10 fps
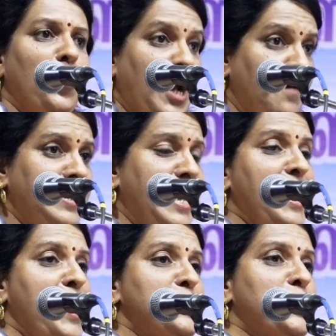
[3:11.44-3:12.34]
ஒரு கவிதை
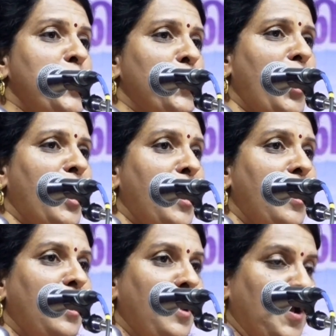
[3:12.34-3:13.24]
என்ன செய்யும்னா
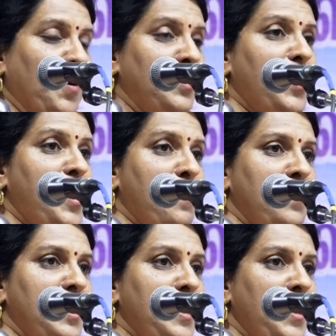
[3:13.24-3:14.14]
இப்படிதான்
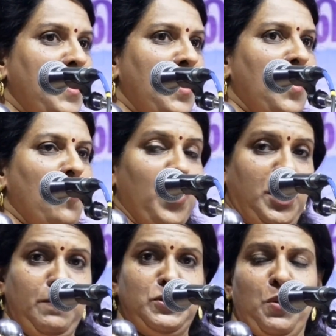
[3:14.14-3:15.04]
நம்மை
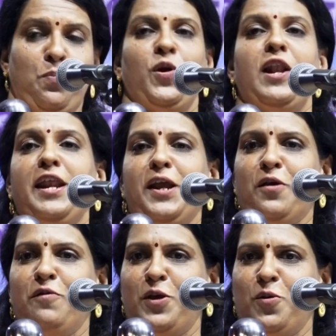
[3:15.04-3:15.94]
ஒரு நிமிஷம்
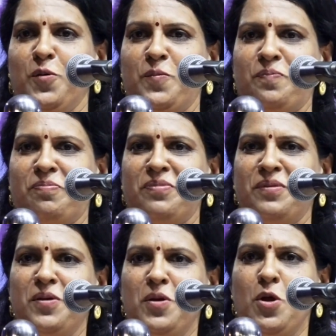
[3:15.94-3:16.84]
புல்லரிக்க வைக்கும்
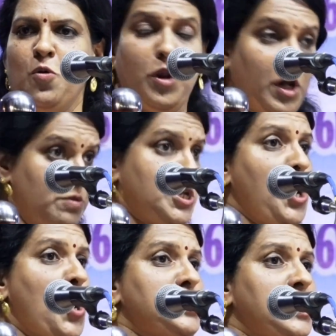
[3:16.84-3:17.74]
ஒரு
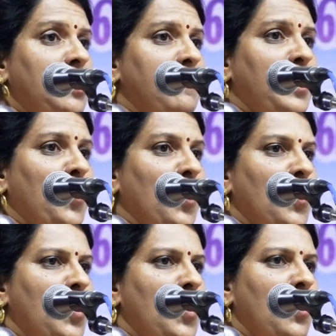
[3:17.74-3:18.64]
நிமிஷம் யோசிக்க வைக்கும்
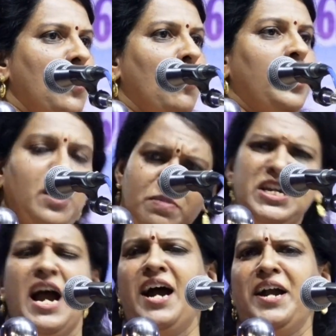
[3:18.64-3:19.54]
ஒரு
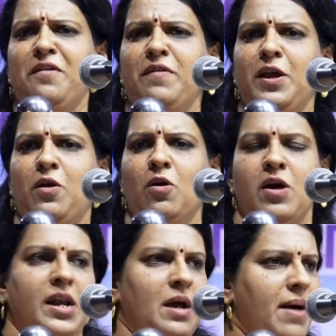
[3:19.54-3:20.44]
நிமிஷம் அழ
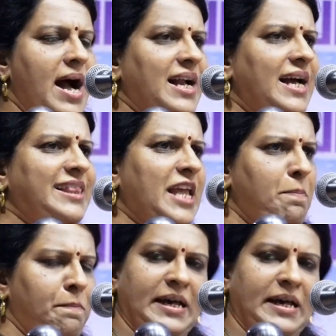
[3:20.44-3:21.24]
வைக்கும் நம் அகத்தை